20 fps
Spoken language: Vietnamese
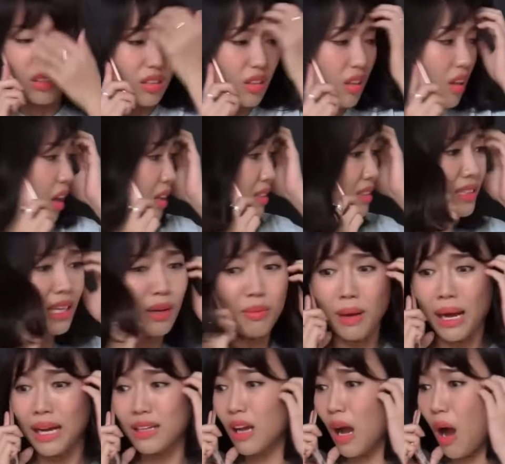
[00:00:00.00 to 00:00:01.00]
vậy sao
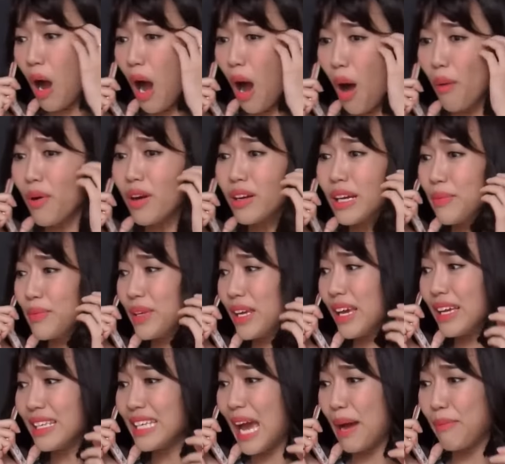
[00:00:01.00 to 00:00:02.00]
mà không, không có kim chi
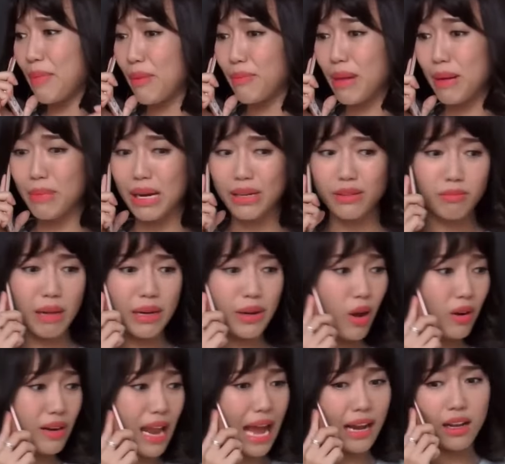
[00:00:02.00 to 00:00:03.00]
ở nhà mà mà mà, mà
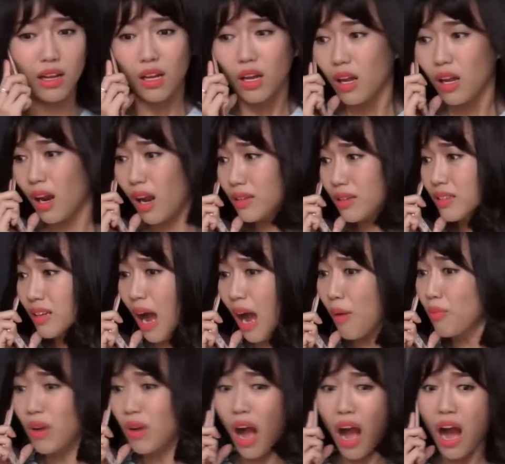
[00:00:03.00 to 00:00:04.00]
đồ đạc à,
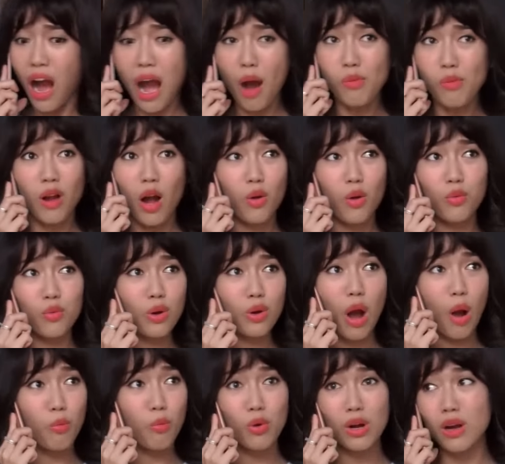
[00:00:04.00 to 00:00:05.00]
không có không còn
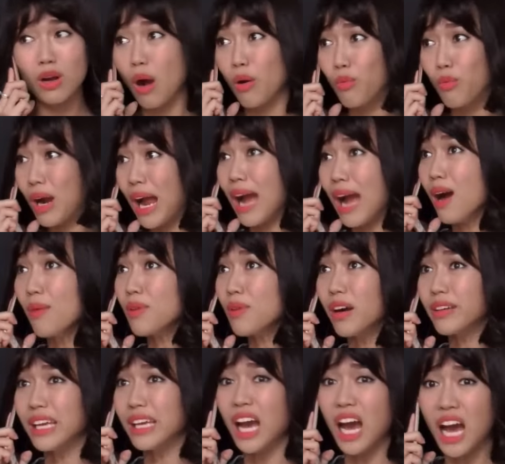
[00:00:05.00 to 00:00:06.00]
không quần không quần áo không
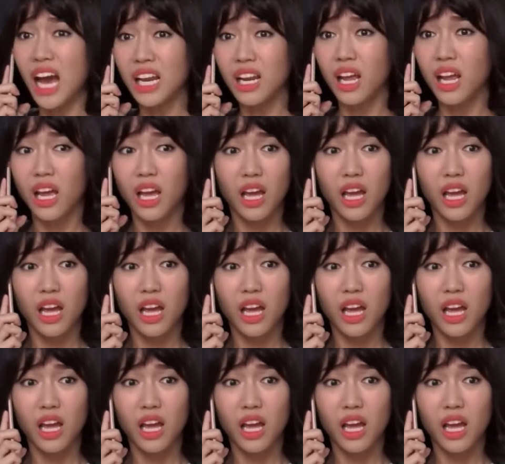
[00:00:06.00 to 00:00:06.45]
còn gì hết